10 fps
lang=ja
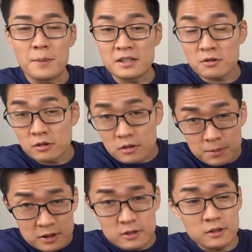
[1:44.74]
パソコンと
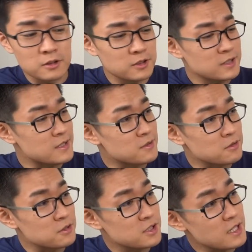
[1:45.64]
プルートを接
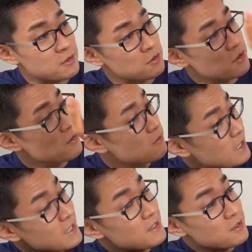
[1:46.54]
続して GNU
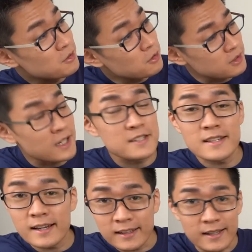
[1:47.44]
Radio を立
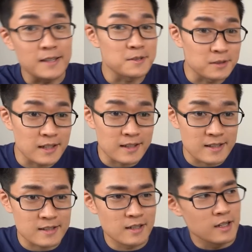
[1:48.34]
ち上げた状態
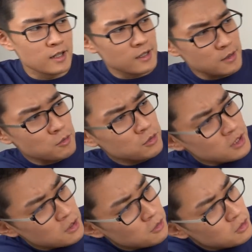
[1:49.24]
ですここ
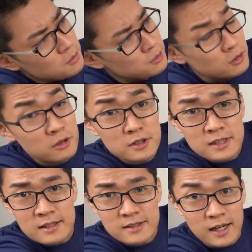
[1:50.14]
にいろいろブロック
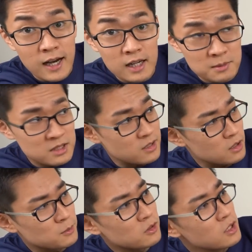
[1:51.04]
線図がありますけ
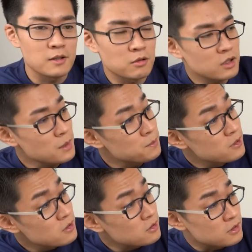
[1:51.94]
どもこれが
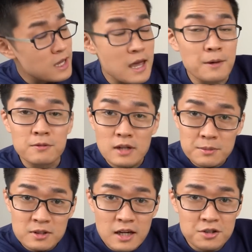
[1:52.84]
プルートで
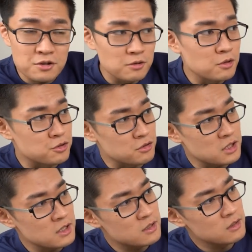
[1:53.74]
FM ラジオを受
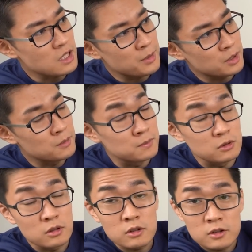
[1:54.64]
信するための
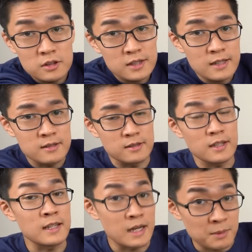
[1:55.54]
ブロック線図
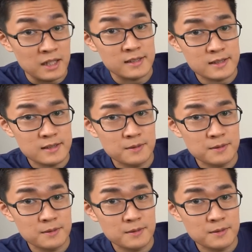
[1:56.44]
になります